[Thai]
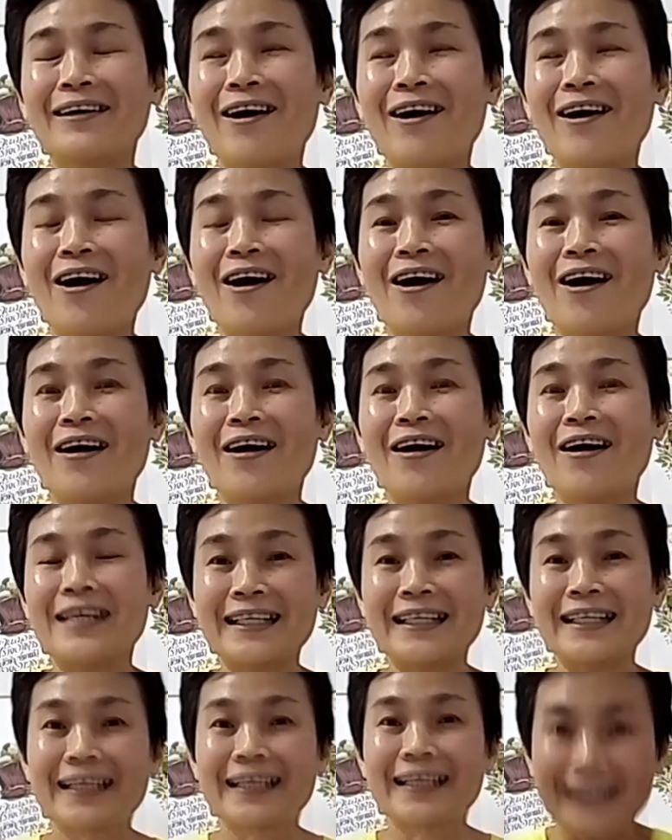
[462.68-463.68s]
แล้วก็
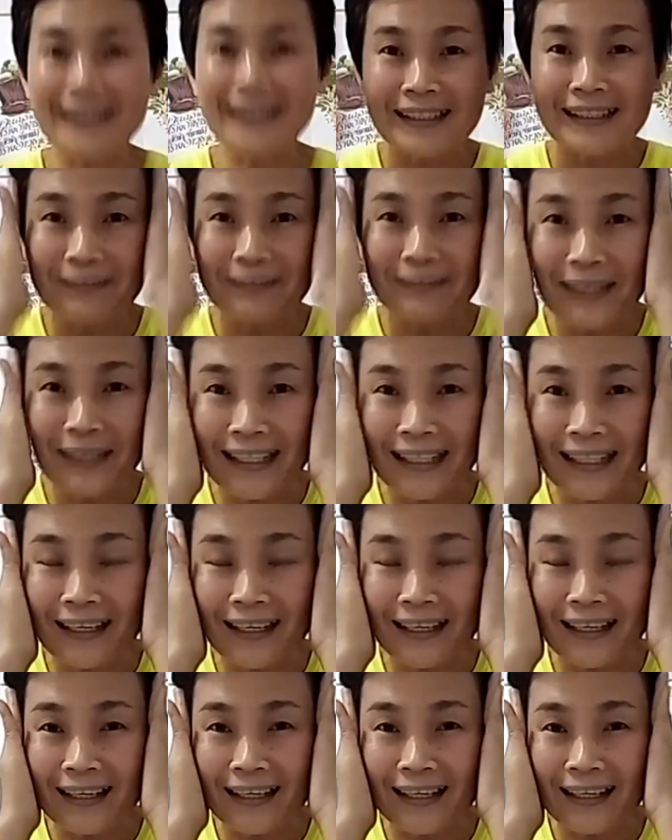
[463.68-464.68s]
อีกเรื่องหนึ่งเมื่อ
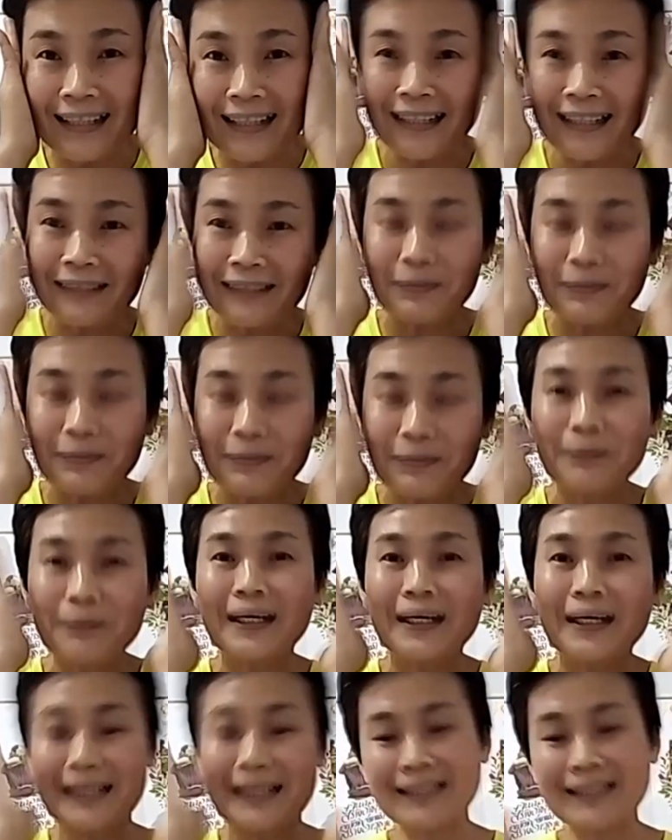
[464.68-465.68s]
กี้ก็ได้ยิน
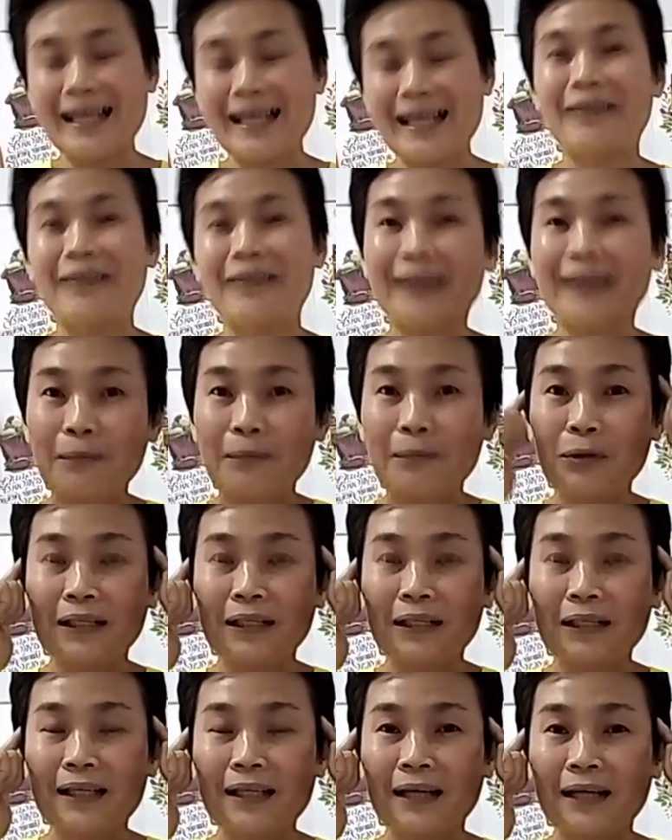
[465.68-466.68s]
เพื่อนๆ นักศึกษาด้วยกันพูด
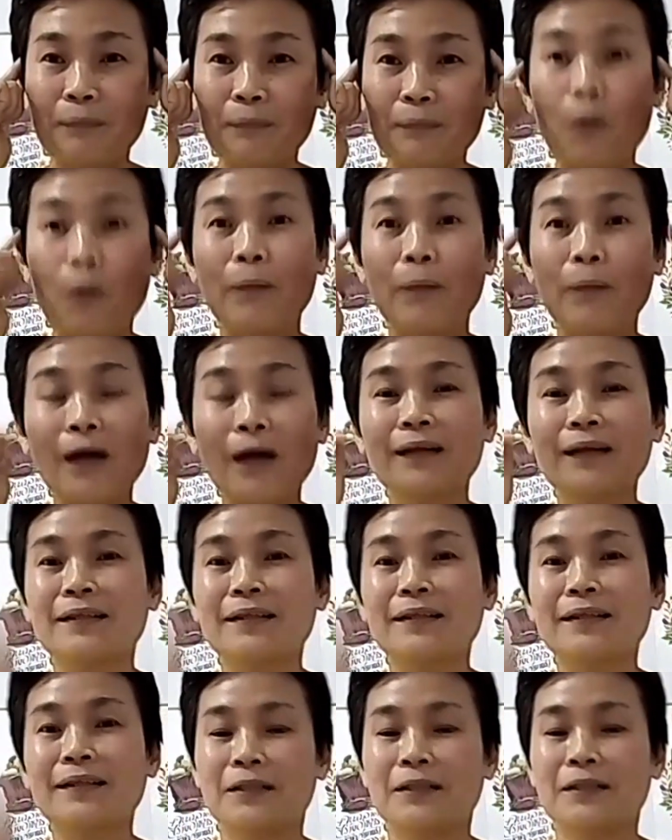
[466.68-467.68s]
ถึงเรื่องของผมเนาะ
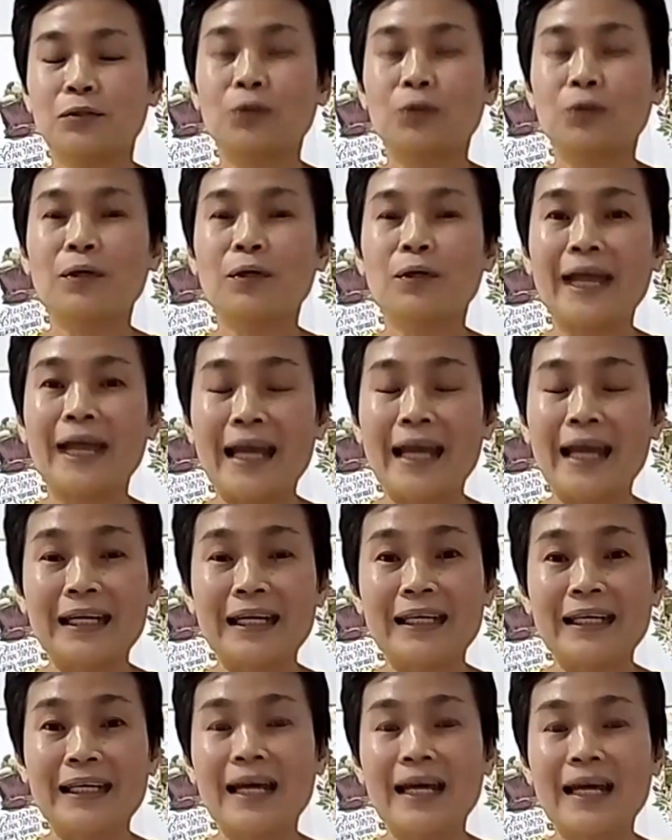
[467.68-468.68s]
ส่วนตัวไก่อ
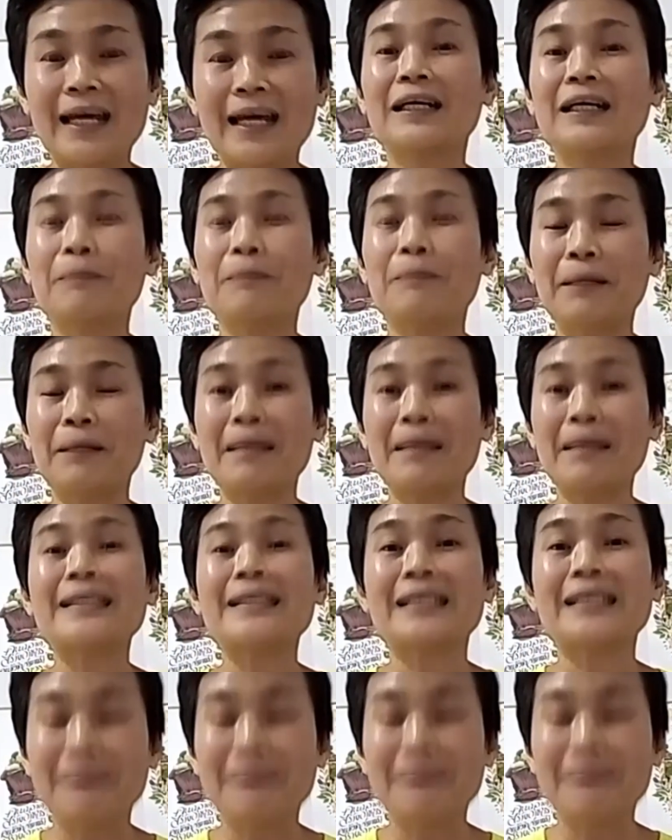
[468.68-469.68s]
ดีตนะคะ เคยเป็น
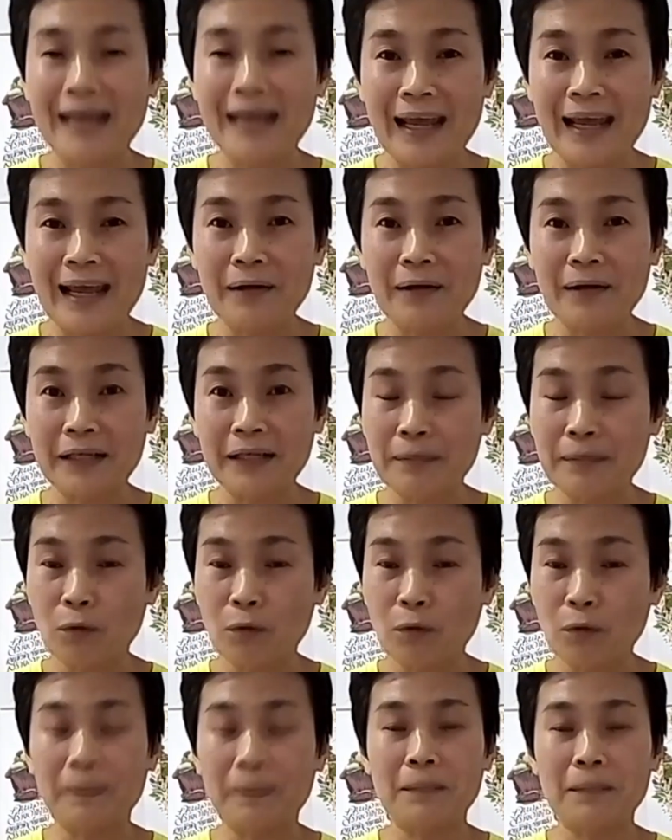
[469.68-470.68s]
แม่ชีมาแล้ว เค
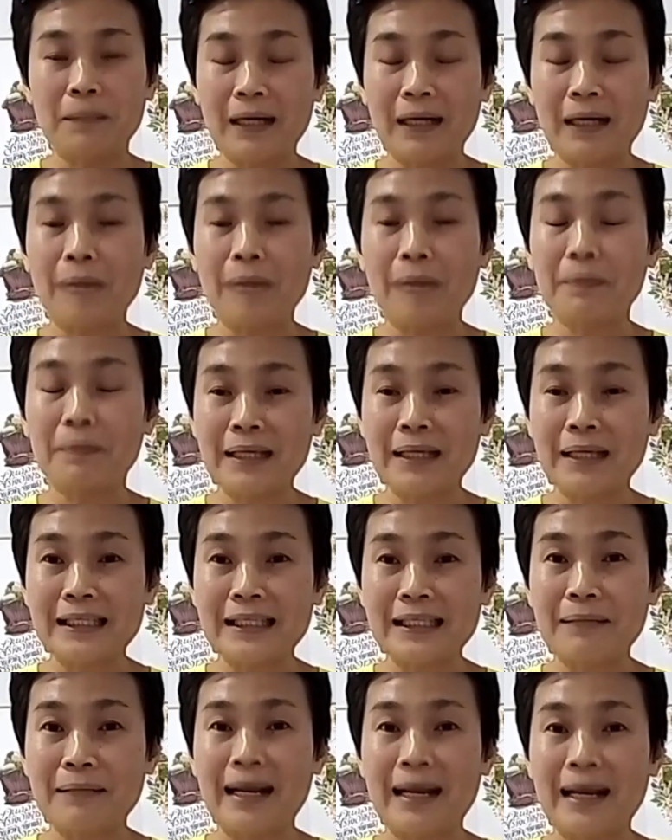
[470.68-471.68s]
ยบวชปฏิบัติธรรมเป็นแม่
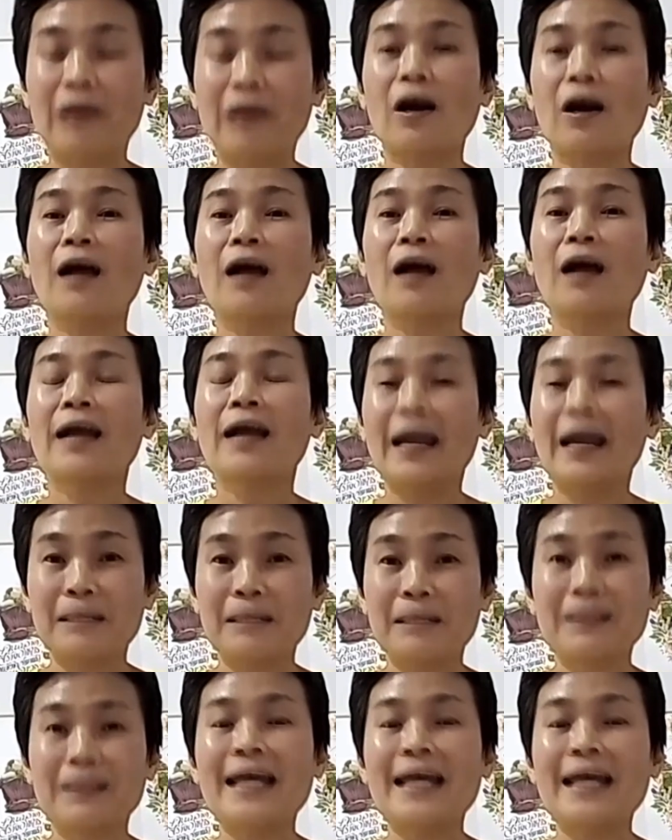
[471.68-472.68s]
ชีมาแล้วแล้วก็
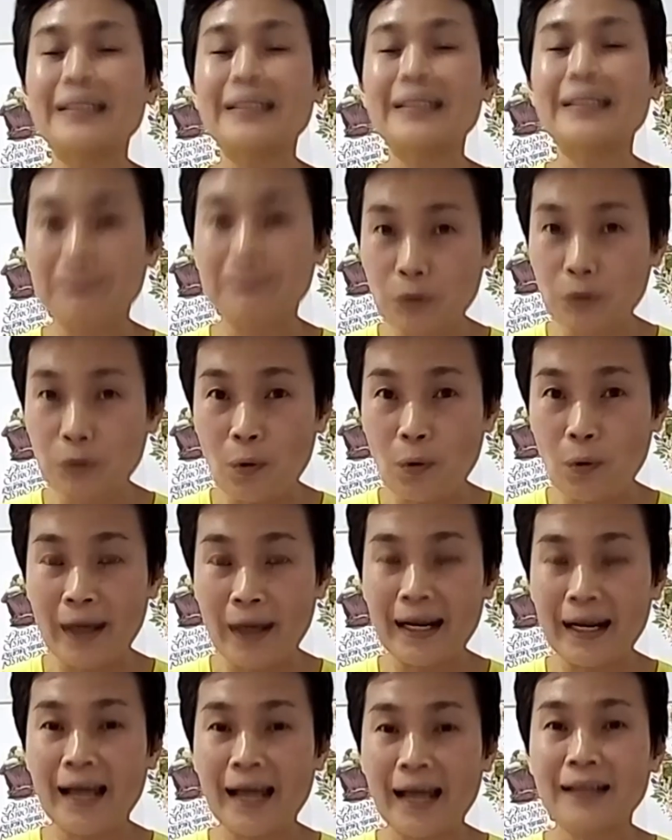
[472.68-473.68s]
อดีตเป็นช่างเสริมสว
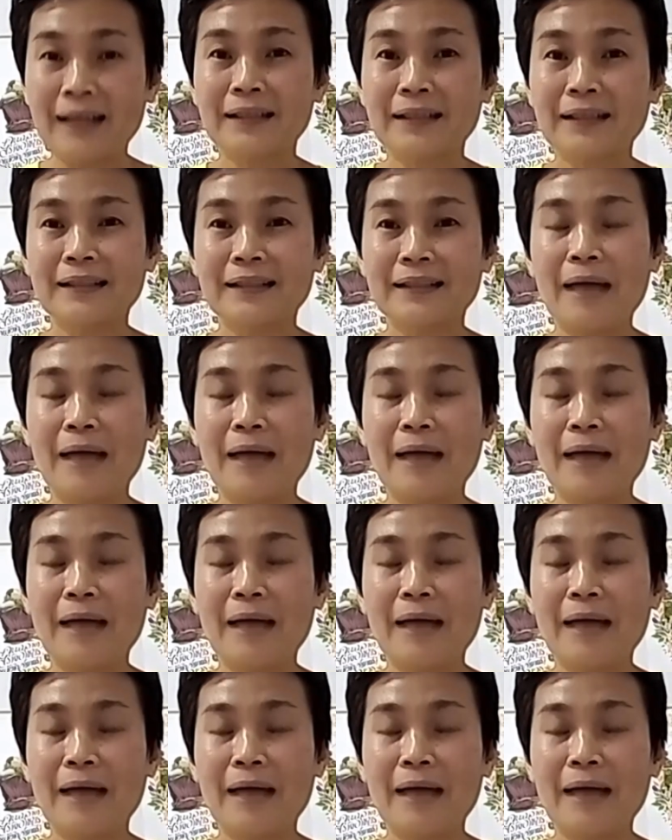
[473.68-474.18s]
ยนะคะ